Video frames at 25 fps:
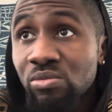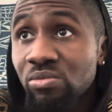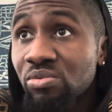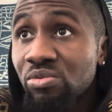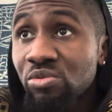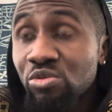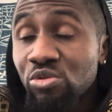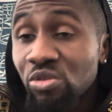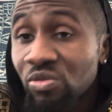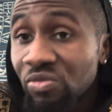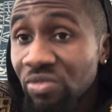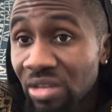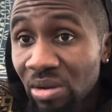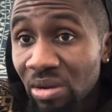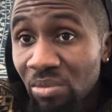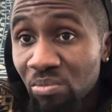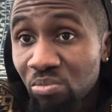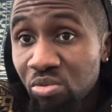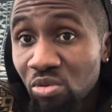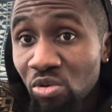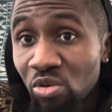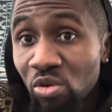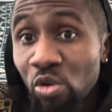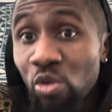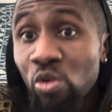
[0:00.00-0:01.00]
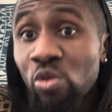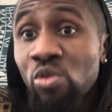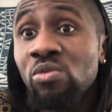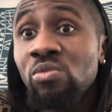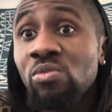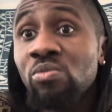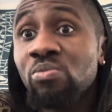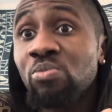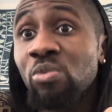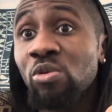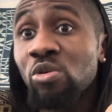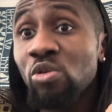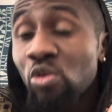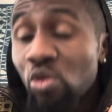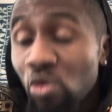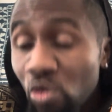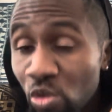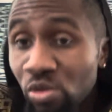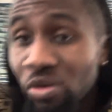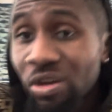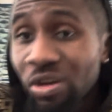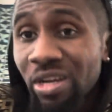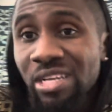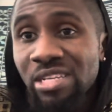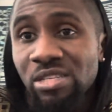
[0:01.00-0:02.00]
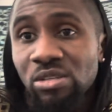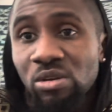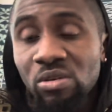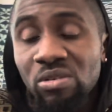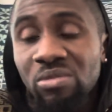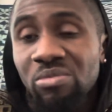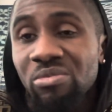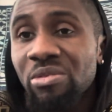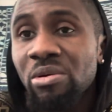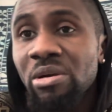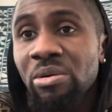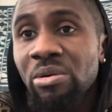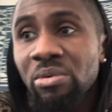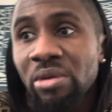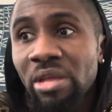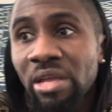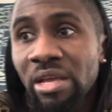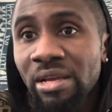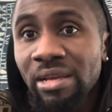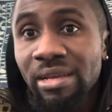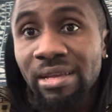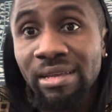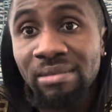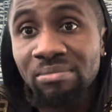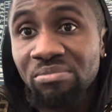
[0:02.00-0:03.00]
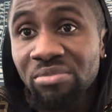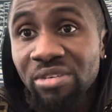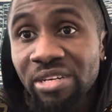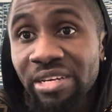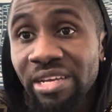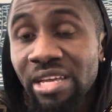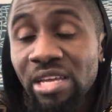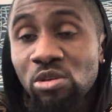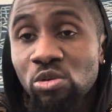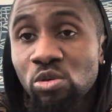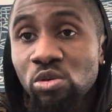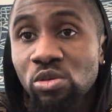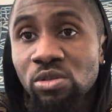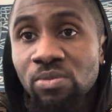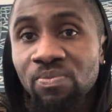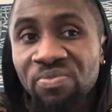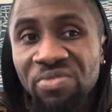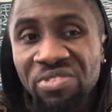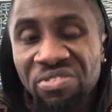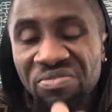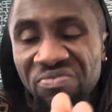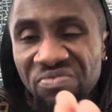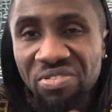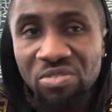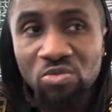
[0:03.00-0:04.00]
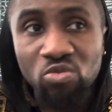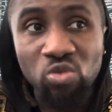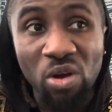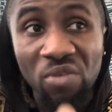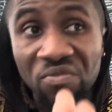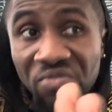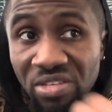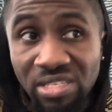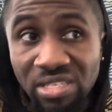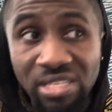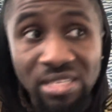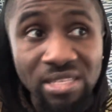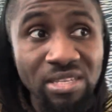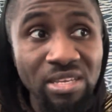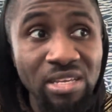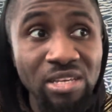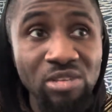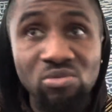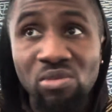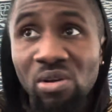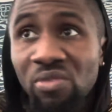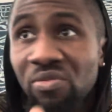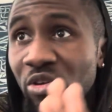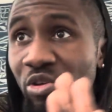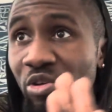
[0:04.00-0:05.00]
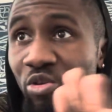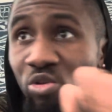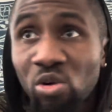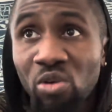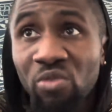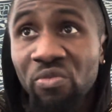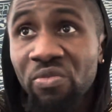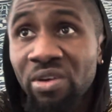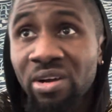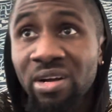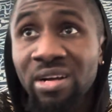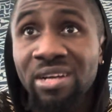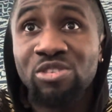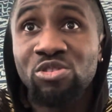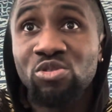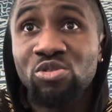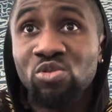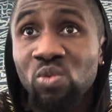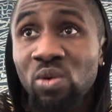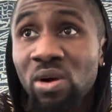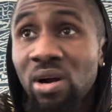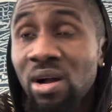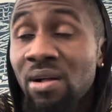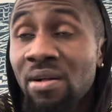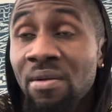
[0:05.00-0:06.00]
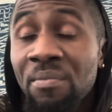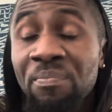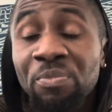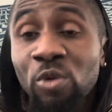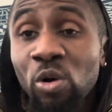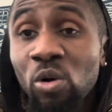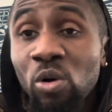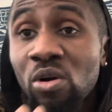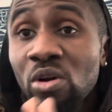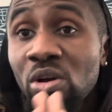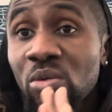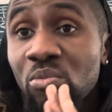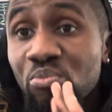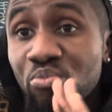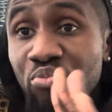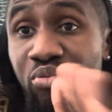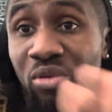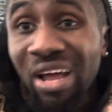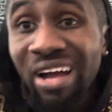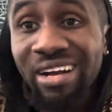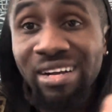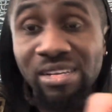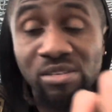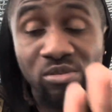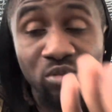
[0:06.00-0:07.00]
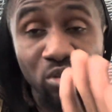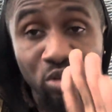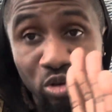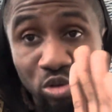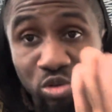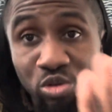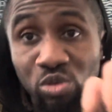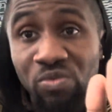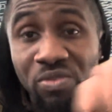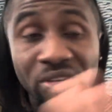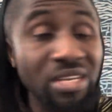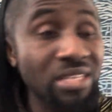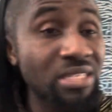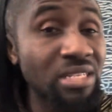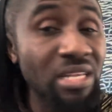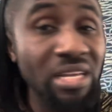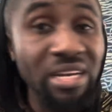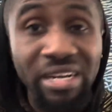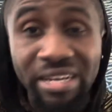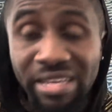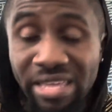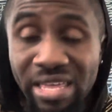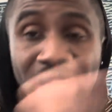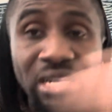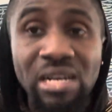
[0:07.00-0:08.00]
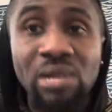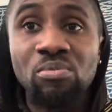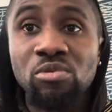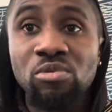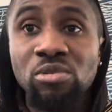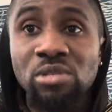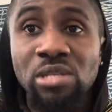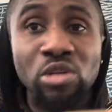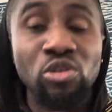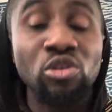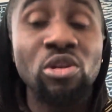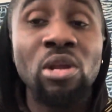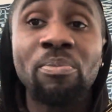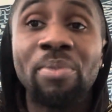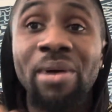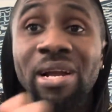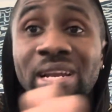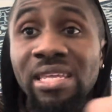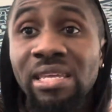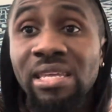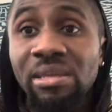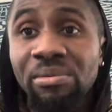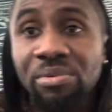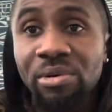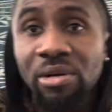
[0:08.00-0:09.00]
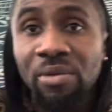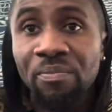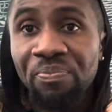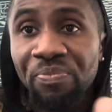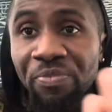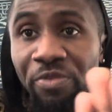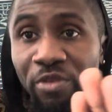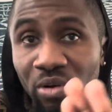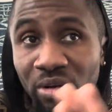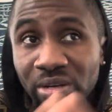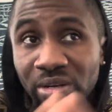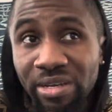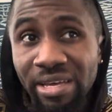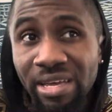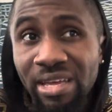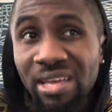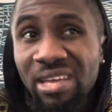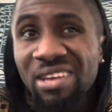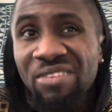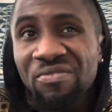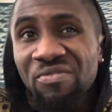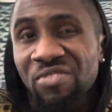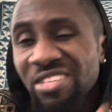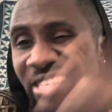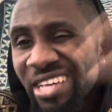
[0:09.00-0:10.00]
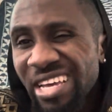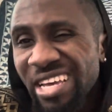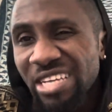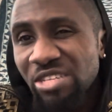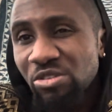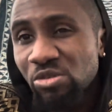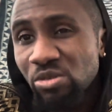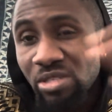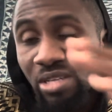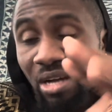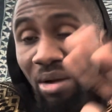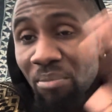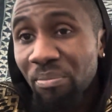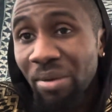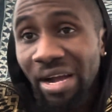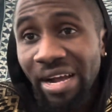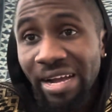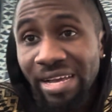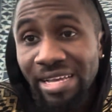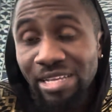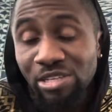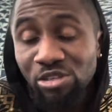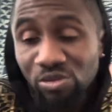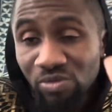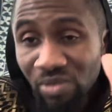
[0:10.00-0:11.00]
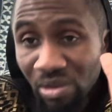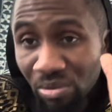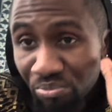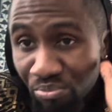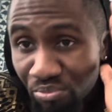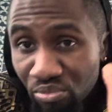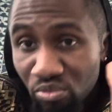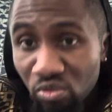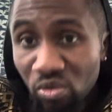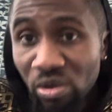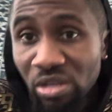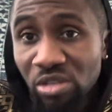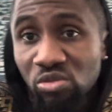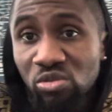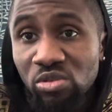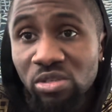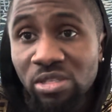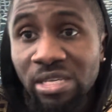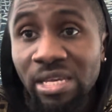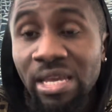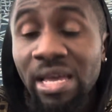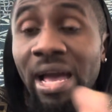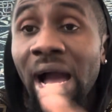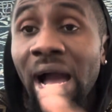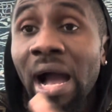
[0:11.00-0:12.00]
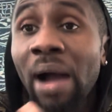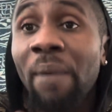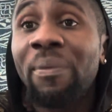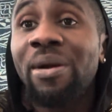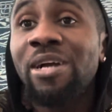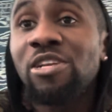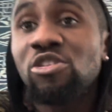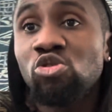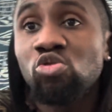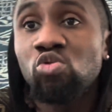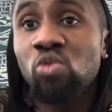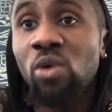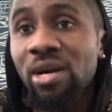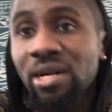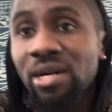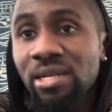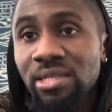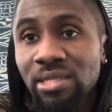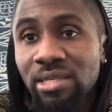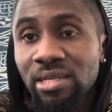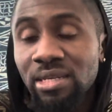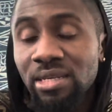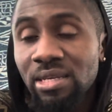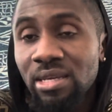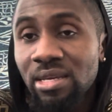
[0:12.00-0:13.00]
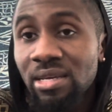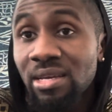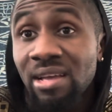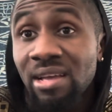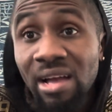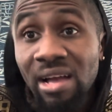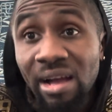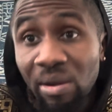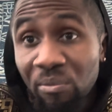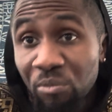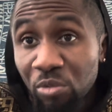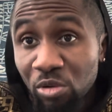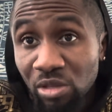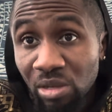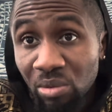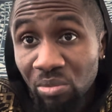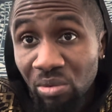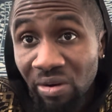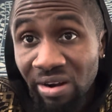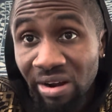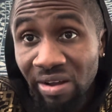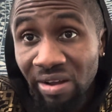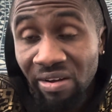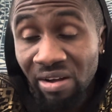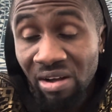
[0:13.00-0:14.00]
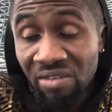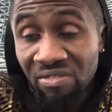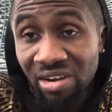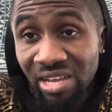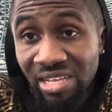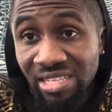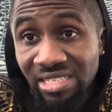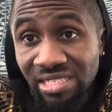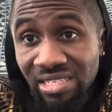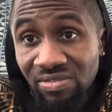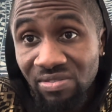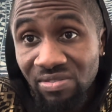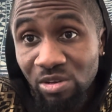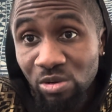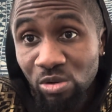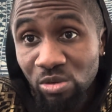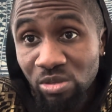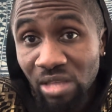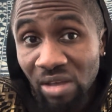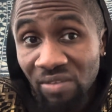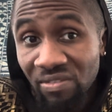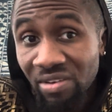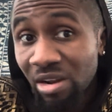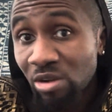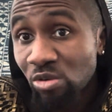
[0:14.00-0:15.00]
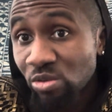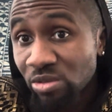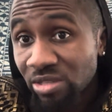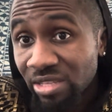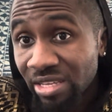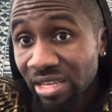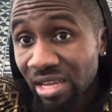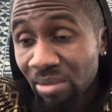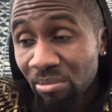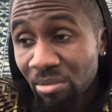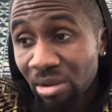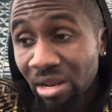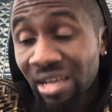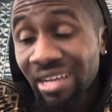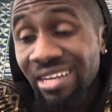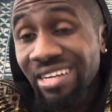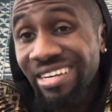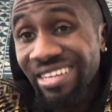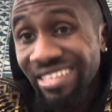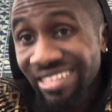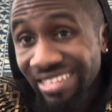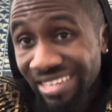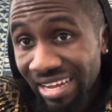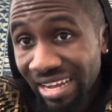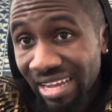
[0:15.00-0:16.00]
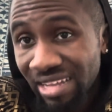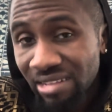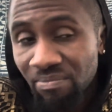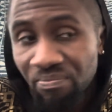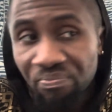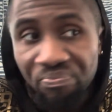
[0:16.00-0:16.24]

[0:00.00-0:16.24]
tu viens pour une, pour une raison et, et, rien d'autre. Soit visiter, soit faire une conférence, soit... Non, pour la raison que tu viens, c'est rien que pour ça. Tu n'es pas libre. OK Visa étudiant, pareil, tu viens pour étudier. Après, tu dois rentrer. Pourtant, voilà, avec la Divi, avec la loterie, la green card,